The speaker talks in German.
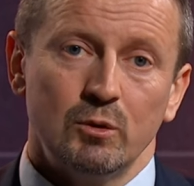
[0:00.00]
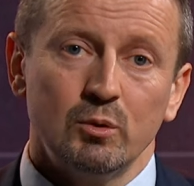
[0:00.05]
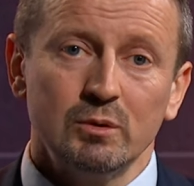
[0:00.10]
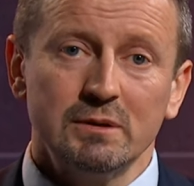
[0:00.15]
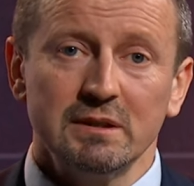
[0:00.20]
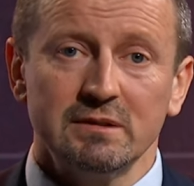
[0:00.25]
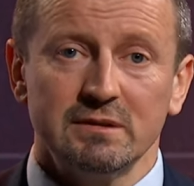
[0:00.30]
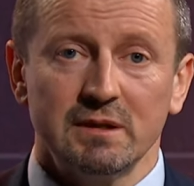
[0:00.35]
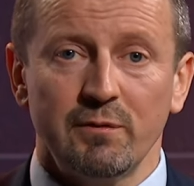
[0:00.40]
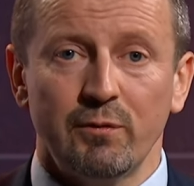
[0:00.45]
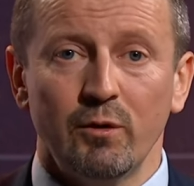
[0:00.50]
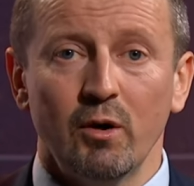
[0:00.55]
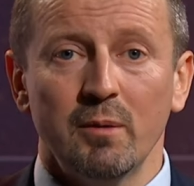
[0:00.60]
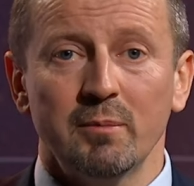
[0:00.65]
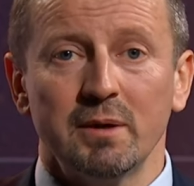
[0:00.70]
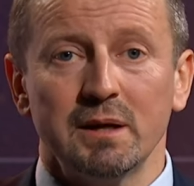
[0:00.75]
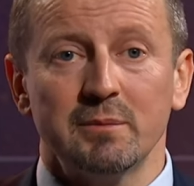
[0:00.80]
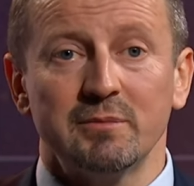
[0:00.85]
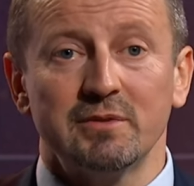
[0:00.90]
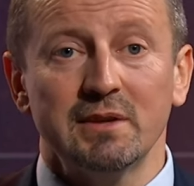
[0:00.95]
Luthers
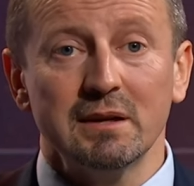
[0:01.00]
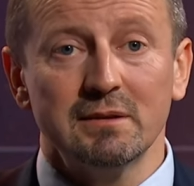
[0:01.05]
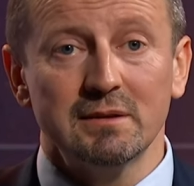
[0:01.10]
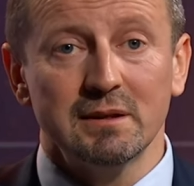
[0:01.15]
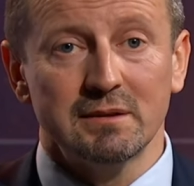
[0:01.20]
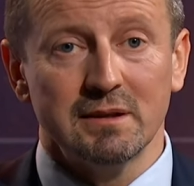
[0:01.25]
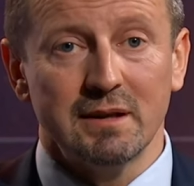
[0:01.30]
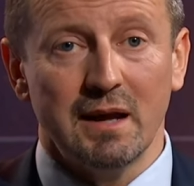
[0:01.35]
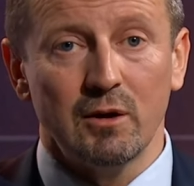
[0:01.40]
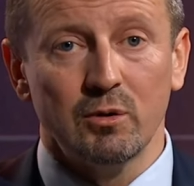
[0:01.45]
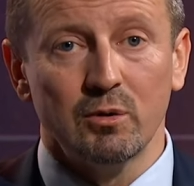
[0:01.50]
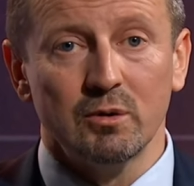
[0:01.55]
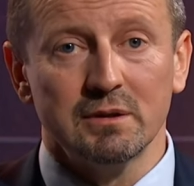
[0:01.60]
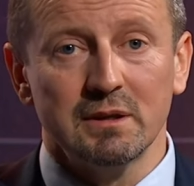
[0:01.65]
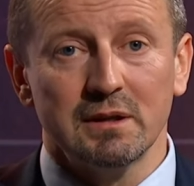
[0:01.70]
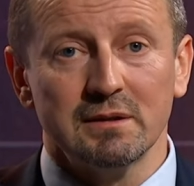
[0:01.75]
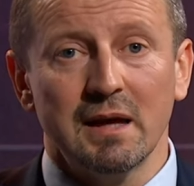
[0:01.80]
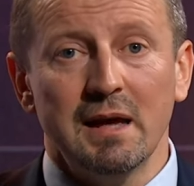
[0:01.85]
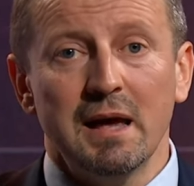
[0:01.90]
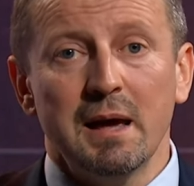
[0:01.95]
Reformen im 16.
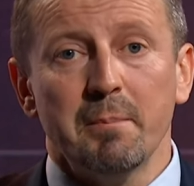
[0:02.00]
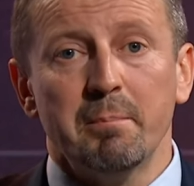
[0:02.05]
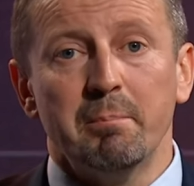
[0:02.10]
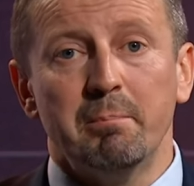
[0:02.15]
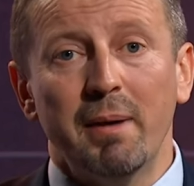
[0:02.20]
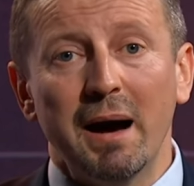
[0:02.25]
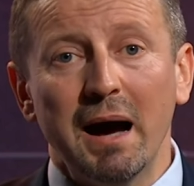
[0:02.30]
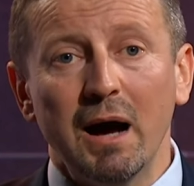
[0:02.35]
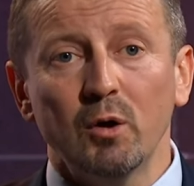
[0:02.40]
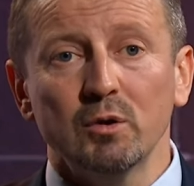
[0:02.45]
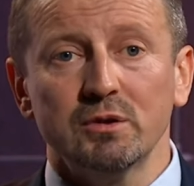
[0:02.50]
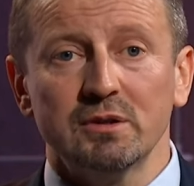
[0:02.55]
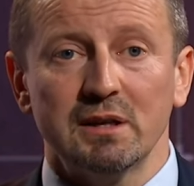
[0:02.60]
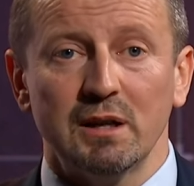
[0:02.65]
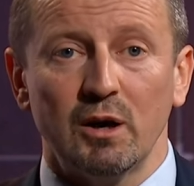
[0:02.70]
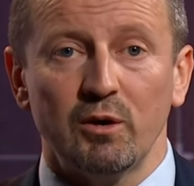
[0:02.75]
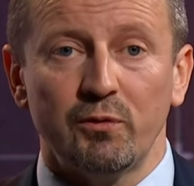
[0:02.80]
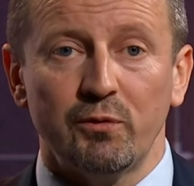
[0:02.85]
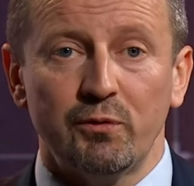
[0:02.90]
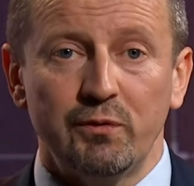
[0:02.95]
Jahrhundert
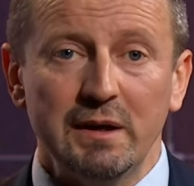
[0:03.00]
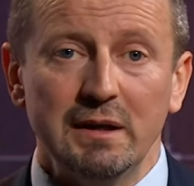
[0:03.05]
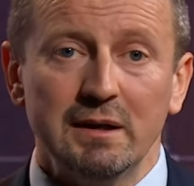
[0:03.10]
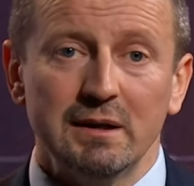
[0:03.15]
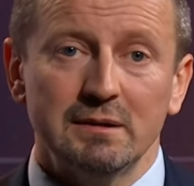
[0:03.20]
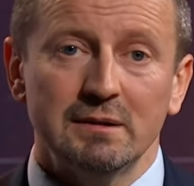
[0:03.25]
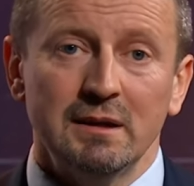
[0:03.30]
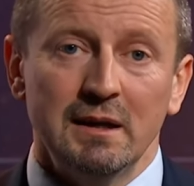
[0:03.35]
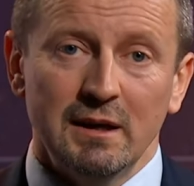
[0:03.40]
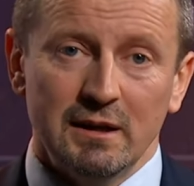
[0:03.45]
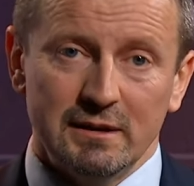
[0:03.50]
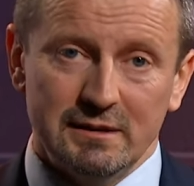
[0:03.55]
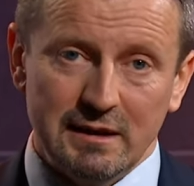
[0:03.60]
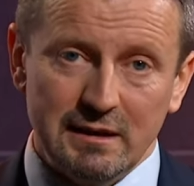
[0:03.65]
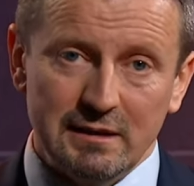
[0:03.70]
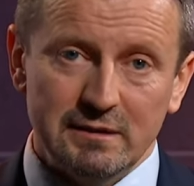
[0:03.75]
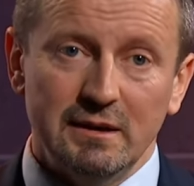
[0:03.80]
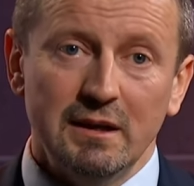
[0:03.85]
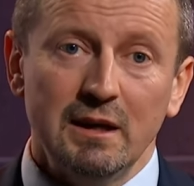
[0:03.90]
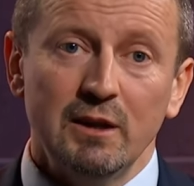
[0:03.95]
bauten auf vielen
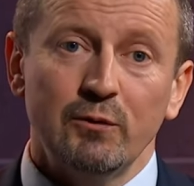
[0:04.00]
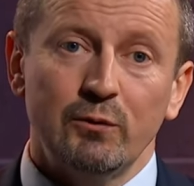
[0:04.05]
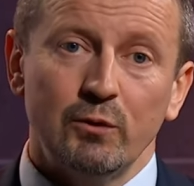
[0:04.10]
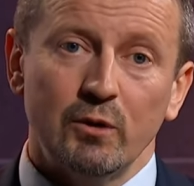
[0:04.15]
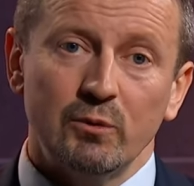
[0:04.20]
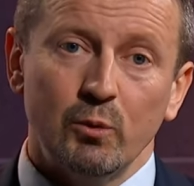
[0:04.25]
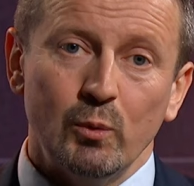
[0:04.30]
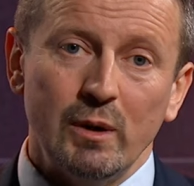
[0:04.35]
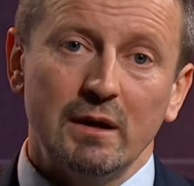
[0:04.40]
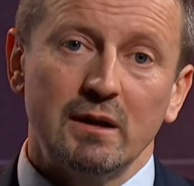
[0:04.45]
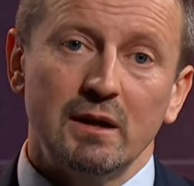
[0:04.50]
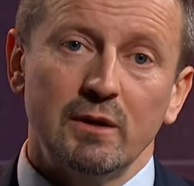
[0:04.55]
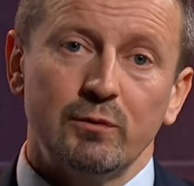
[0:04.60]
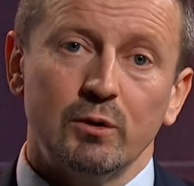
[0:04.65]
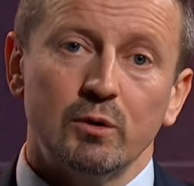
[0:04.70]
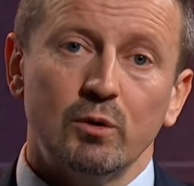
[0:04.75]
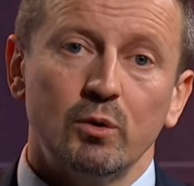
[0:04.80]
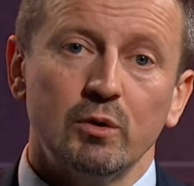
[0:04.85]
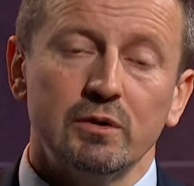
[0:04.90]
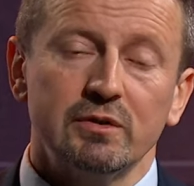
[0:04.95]
der Ideen von
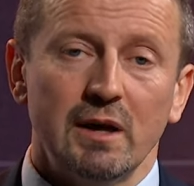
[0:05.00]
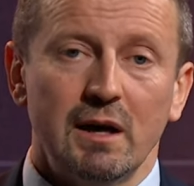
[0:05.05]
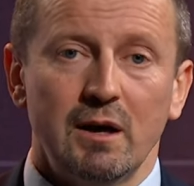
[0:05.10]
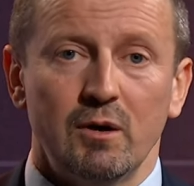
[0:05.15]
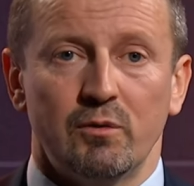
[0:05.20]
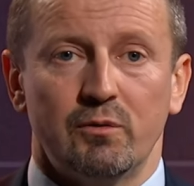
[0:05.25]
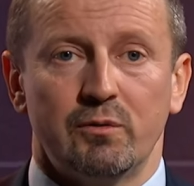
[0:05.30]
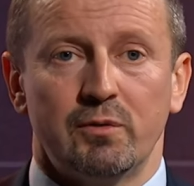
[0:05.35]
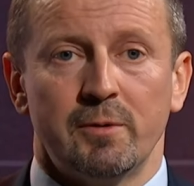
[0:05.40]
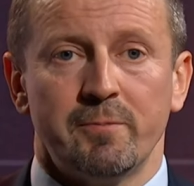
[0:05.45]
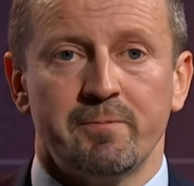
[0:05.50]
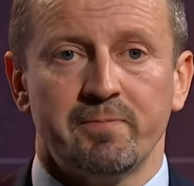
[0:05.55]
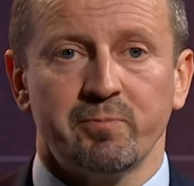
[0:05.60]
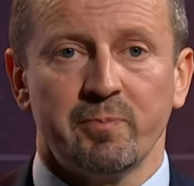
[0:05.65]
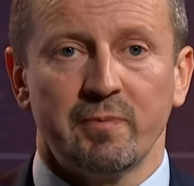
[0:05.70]
Wycliffe und Hus auf.